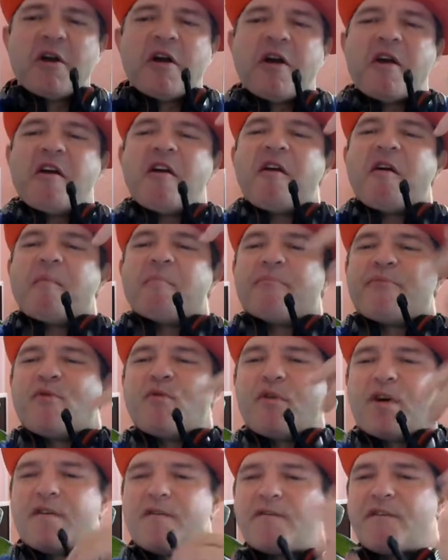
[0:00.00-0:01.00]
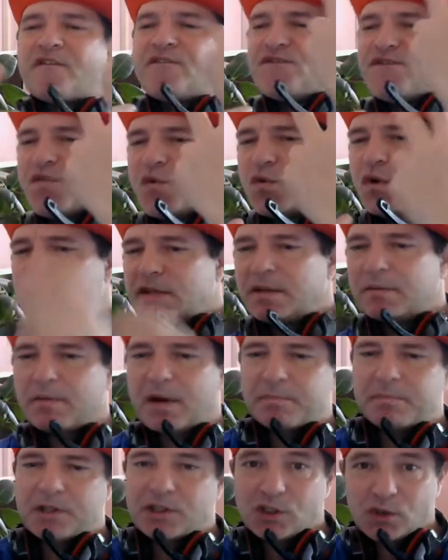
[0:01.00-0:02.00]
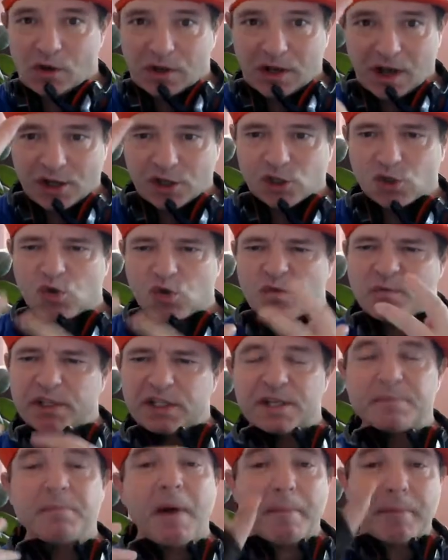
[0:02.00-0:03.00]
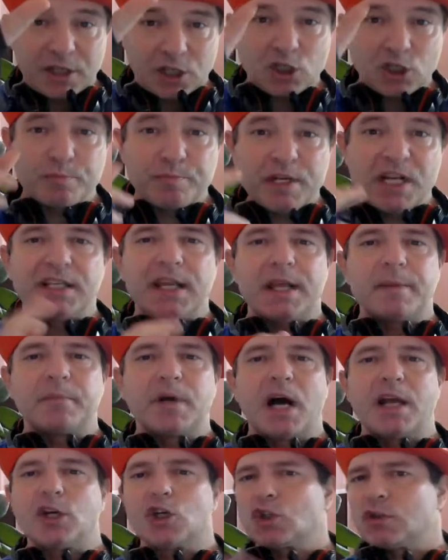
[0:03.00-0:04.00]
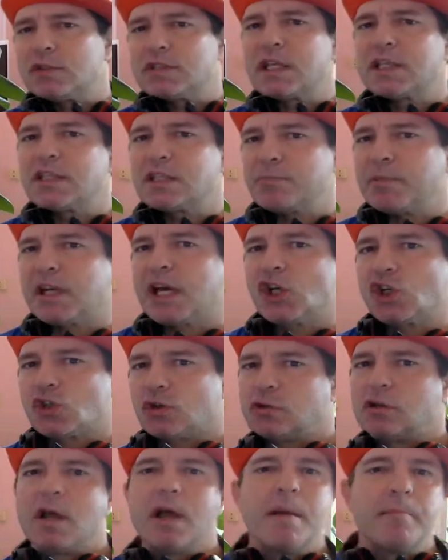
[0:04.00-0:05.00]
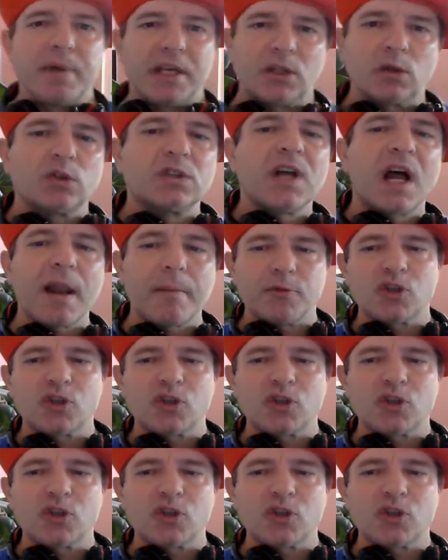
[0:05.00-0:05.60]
Hey, puh, puh. Hier mein, mein Zockerhandschuh, mit dem habe ich gespielt, eben gerade schon seit zwei, drei Stunden. Bin total am